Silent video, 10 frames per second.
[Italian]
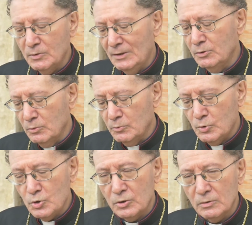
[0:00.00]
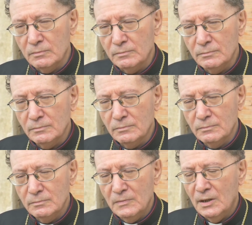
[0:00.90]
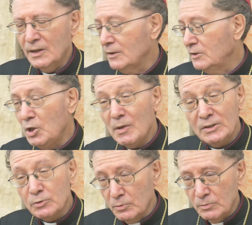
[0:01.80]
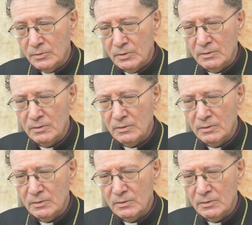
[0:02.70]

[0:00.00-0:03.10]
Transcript: annuncio, che Dio è tutto